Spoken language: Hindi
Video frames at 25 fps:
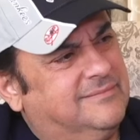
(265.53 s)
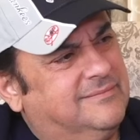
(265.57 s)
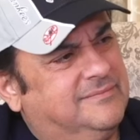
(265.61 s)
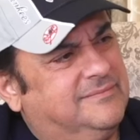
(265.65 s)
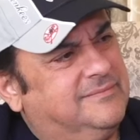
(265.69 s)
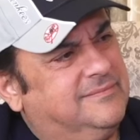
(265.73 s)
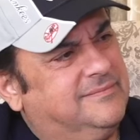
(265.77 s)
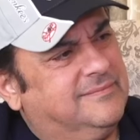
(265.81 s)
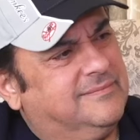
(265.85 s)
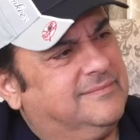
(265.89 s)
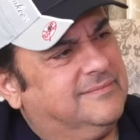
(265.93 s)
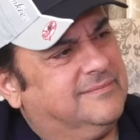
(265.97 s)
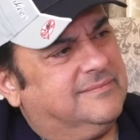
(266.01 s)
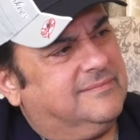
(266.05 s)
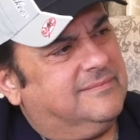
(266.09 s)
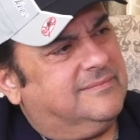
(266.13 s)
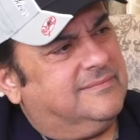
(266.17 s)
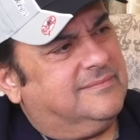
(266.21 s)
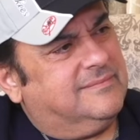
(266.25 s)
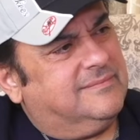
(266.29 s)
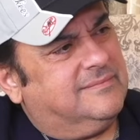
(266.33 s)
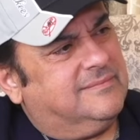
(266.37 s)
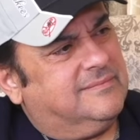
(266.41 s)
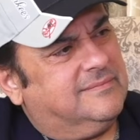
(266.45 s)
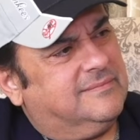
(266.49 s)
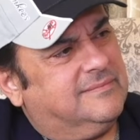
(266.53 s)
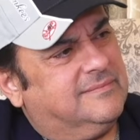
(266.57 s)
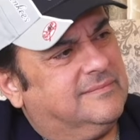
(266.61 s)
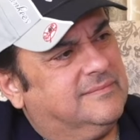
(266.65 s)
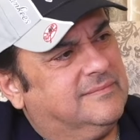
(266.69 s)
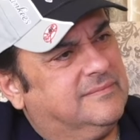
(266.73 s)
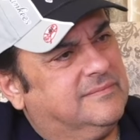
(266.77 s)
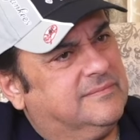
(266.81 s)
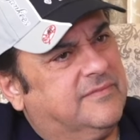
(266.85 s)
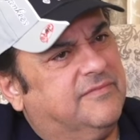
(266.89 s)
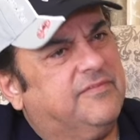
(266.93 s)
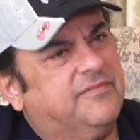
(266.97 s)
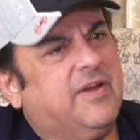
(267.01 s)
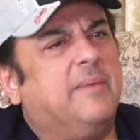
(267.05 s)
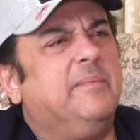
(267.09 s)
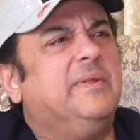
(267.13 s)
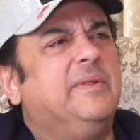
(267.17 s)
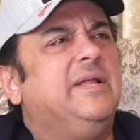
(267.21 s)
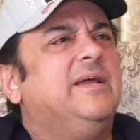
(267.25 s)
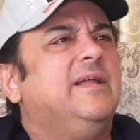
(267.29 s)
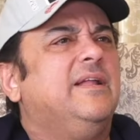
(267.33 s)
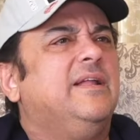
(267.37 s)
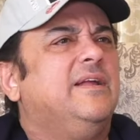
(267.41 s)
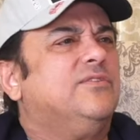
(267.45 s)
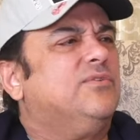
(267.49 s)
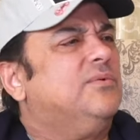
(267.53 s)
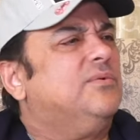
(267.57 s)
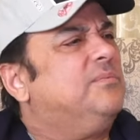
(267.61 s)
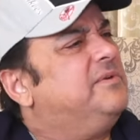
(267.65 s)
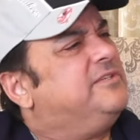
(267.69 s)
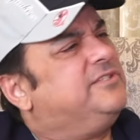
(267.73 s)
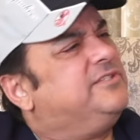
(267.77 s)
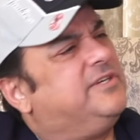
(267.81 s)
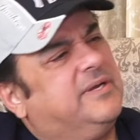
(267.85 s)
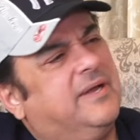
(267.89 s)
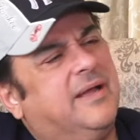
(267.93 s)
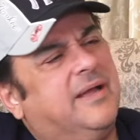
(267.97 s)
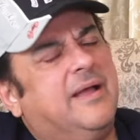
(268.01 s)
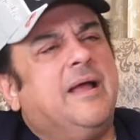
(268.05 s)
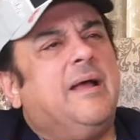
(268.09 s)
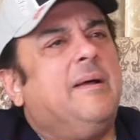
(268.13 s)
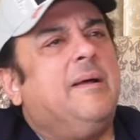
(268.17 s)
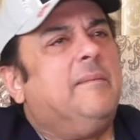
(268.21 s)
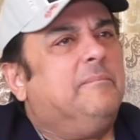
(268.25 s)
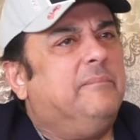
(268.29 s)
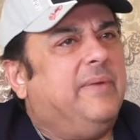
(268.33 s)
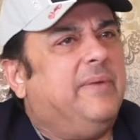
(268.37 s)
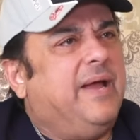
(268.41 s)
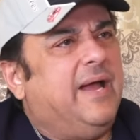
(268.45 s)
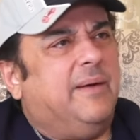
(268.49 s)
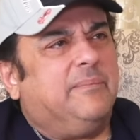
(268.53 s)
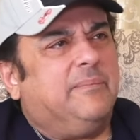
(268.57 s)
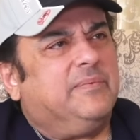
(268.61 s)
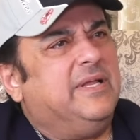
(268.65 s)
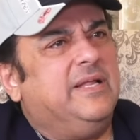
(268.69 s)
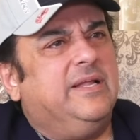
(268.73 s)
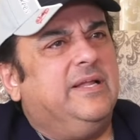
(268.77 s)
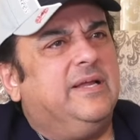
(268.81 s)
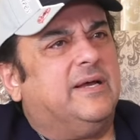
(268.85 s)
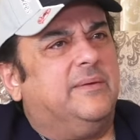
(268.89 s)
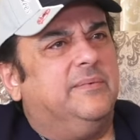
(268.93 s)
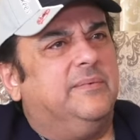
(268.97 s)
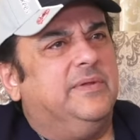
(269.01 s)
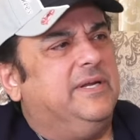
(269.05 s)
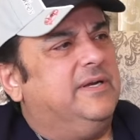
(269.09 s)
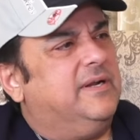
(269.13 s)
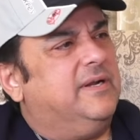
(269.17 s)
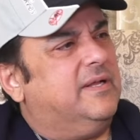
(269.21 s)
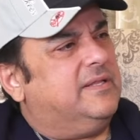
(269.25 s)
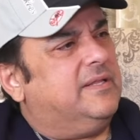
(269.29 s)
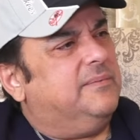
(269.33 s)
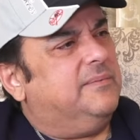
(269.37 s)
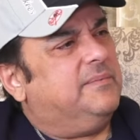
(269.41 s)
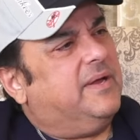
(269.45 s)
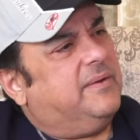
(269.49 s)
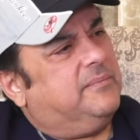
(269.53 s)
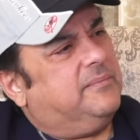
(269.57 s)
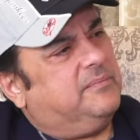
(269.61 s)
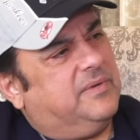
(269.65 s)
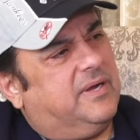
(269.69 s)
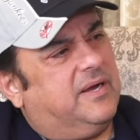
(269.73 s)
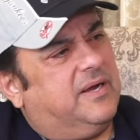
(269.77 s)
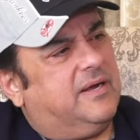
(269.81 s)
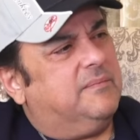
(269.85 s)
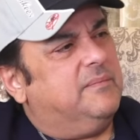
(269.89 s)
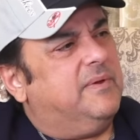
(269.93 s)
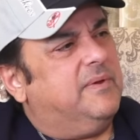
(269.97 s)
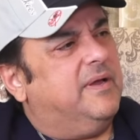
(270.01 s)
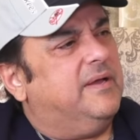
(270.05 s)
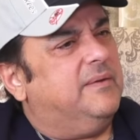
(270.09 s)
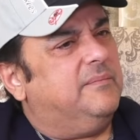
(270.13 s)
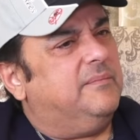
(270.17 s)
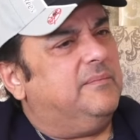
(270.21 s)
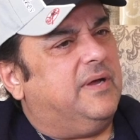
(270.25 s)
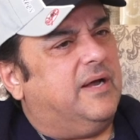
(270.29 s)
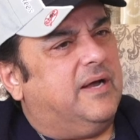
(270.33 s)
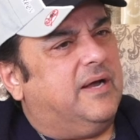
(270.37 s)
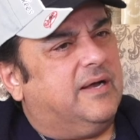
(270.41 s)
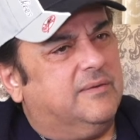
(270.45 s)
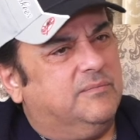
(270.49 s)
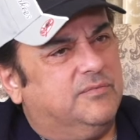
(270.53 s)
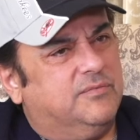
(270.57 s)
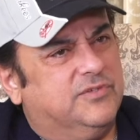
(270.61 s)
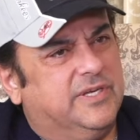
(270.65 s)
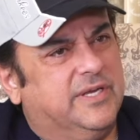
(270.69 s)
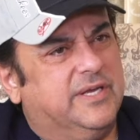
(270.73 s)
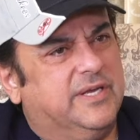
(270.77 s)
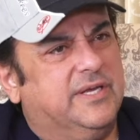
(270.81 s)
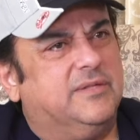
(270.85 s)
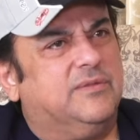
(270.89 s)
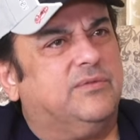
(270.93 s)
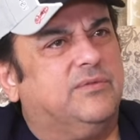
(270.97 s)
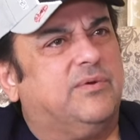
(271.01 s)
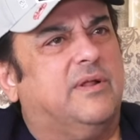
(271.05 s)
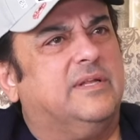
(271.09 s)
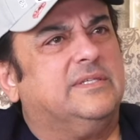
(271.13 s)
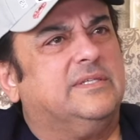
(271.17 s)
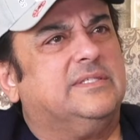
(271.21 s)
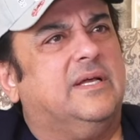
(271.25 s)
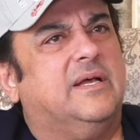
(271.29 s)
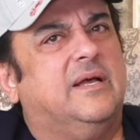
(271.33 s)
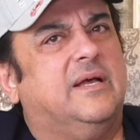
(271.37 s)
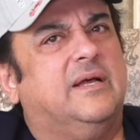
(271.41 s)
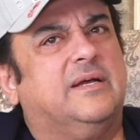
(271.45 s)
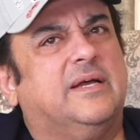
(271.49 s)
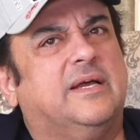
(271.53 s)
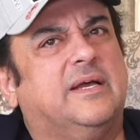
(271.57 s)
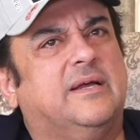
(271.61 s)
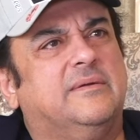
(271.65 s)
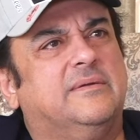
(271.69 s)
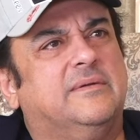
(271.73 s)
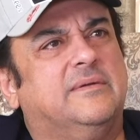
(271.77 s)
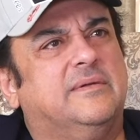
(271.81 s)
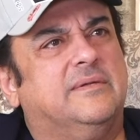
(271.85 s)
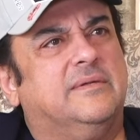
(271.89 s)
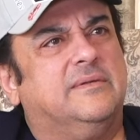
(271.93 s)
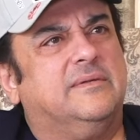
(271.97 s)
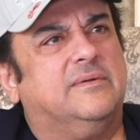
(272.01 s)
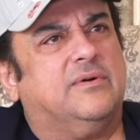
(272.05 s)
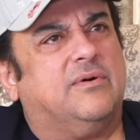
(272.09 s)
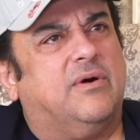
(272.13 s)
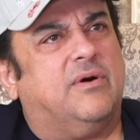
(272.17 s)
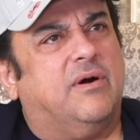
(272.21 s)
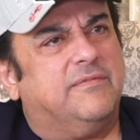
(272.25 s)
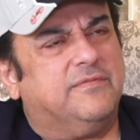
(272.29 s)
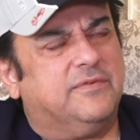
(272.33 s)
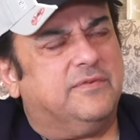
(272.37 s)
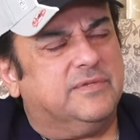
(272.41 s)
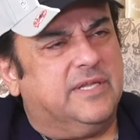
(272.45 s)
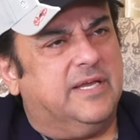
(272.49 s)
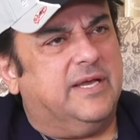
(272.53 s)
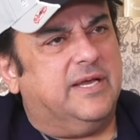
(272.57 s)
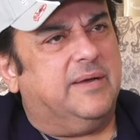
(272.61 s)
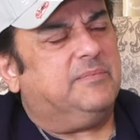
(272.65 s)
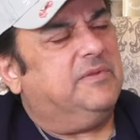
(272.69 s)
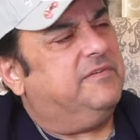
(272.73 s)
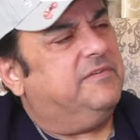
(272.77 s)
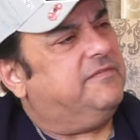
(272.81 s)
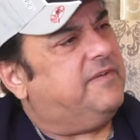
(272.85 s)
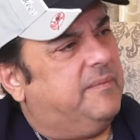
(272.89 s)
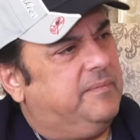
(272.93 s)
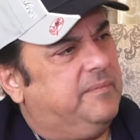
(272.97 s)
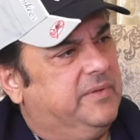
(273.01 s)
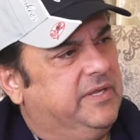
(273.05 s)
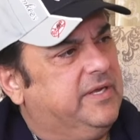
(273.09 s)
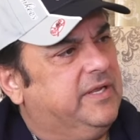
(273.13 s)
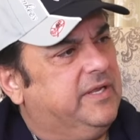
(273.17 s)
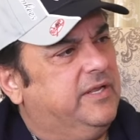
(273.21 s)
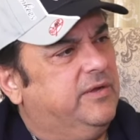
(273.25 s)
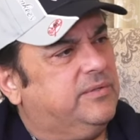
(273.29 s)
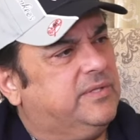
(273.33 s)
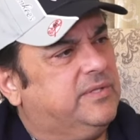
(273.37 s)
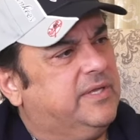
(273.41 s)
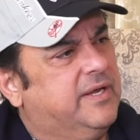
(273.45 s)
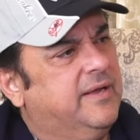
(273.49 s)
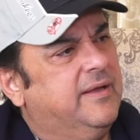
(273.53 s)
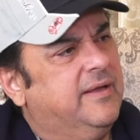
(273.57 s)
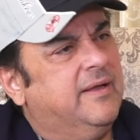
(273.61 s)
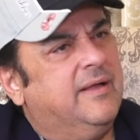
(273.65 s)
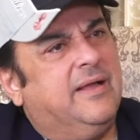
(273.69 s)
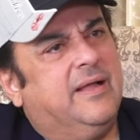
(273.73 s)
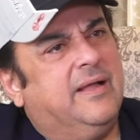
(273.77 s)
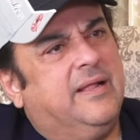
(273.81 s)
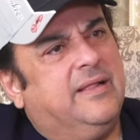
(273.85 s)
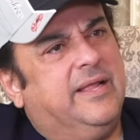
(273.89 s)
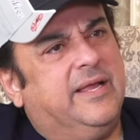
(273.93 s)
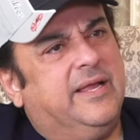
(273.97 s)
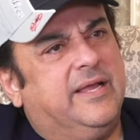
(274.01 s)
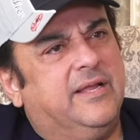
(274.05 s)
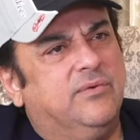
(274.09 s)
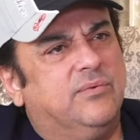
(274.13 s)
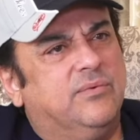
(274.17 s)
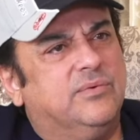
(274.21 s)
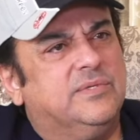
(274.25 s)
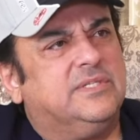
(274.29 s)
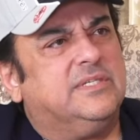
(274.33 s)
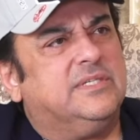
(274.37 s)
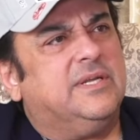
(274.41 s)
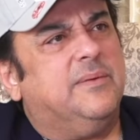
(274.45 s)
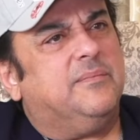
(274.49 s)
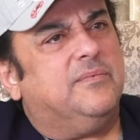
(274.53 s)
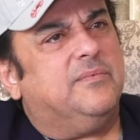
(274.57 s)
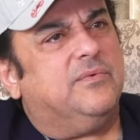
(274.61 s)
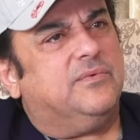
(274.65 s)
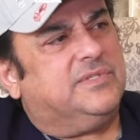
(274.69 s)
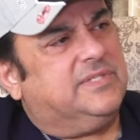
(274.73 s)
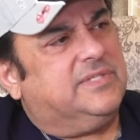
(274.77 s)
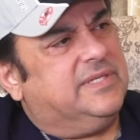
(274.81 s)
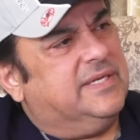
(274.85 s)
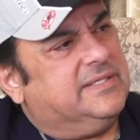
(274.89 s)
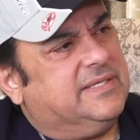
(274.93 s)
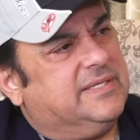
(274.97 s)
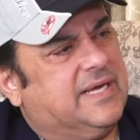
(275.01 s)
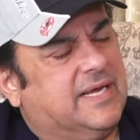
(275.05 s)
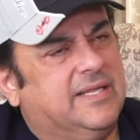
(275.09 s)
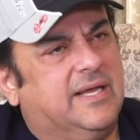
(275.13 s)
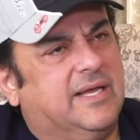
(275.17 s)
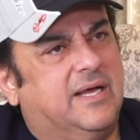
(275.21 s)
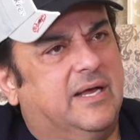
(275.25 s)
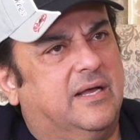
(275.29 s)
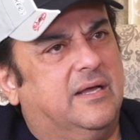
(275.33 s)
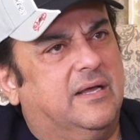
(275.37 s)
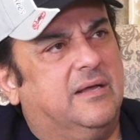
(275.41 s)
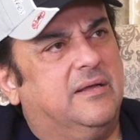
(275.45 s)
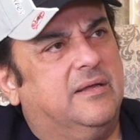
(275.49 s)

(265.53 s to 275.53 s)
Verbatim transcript: अपने लिए अपने फैमिली के लिए कभी फैमिली के लिए तो मुझे मैं अपने लिए कभी नहीं डरता मैं अगर मैं अगर मुझे थोड़ा सा खौफ होता है अपनी फैमिली के लिए होता है लेकिन उससे उससे ज़्यादा